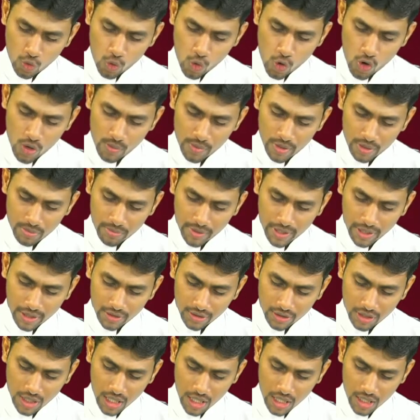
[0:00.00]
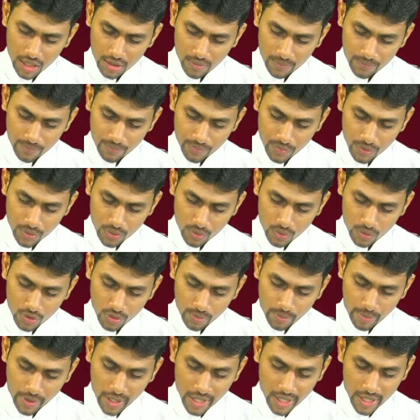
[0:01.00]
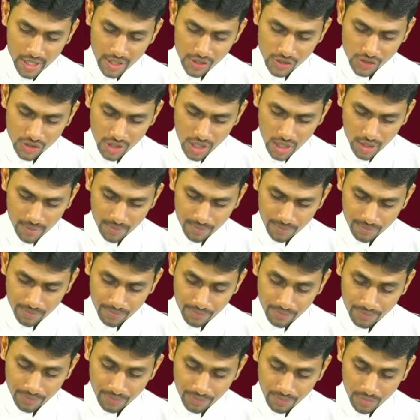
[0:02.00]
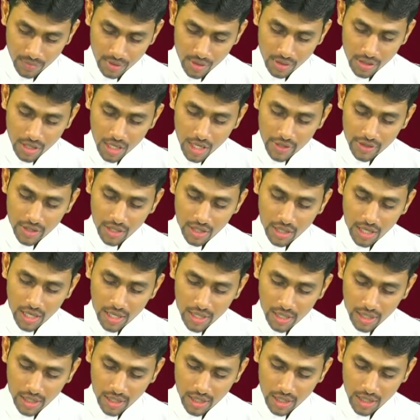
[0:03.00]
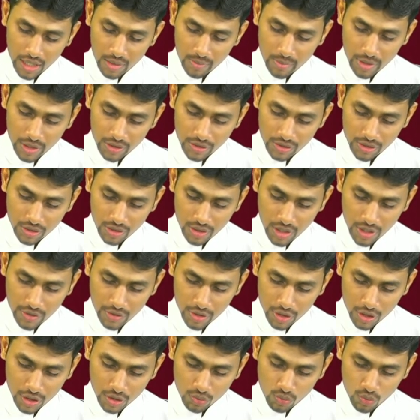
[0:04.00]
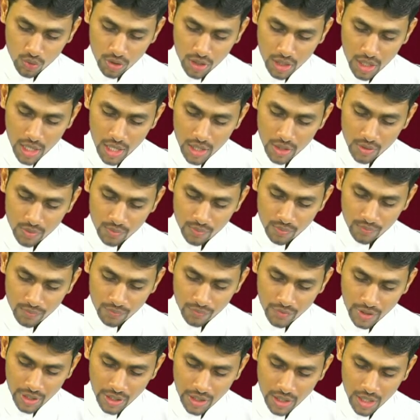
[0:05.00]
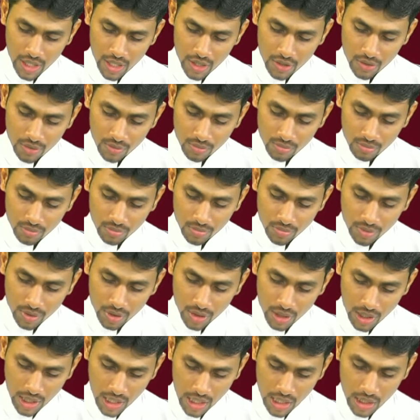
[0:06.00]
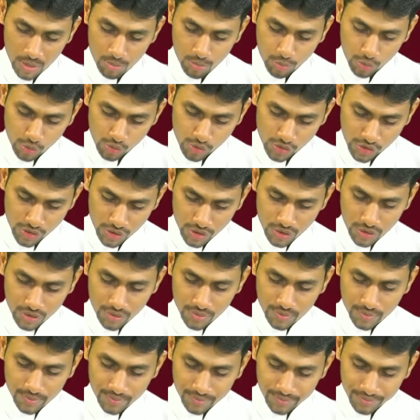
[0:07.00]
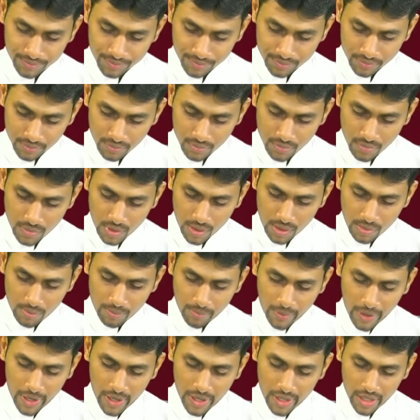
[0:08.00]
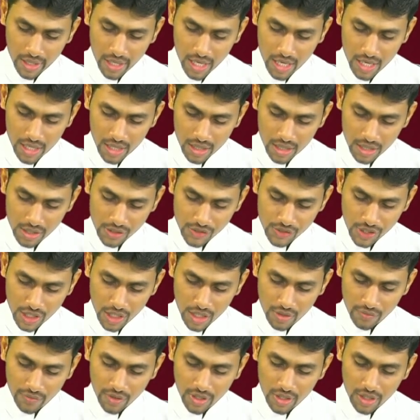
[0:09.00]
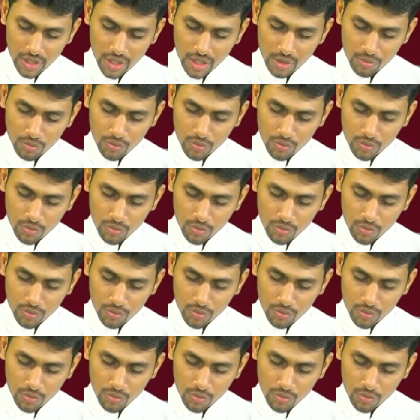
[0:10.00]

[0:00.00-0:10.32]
கோபர் மரத்தால் ஒரு பேழை செய் அதில் அறைகள் அமைத்து அதற்கு உள்ளேயும் வெளியேயும் கீழ் பூசு பேழையை நீ செய்ய வேண்டிய